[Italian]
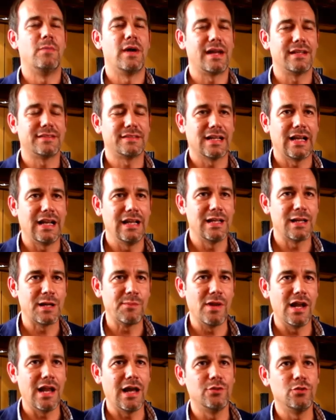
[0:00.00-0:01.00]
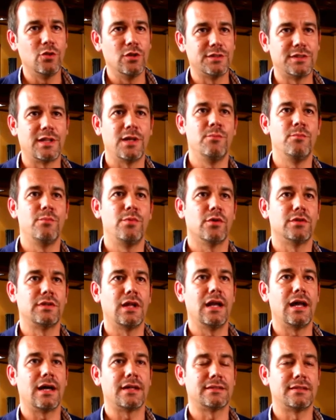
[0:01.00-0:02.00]
Beretta Gallery Milano è il tempio
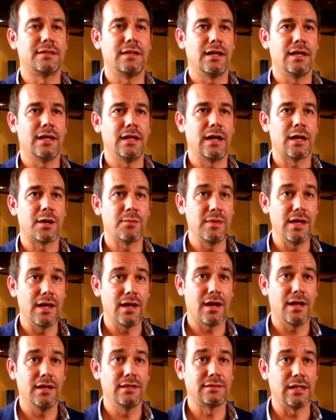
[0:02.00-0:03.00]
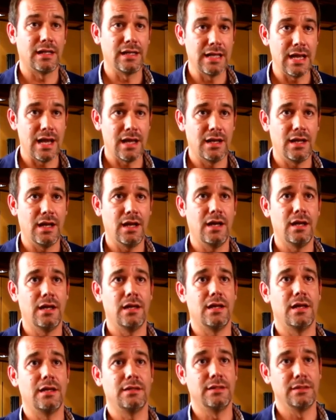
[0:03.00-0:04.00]
dell'arte armiera italiana
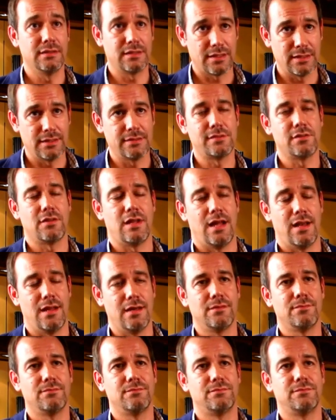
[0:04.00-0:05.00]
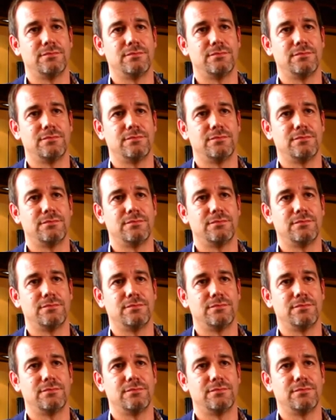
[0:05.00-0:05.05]
ed internazionale.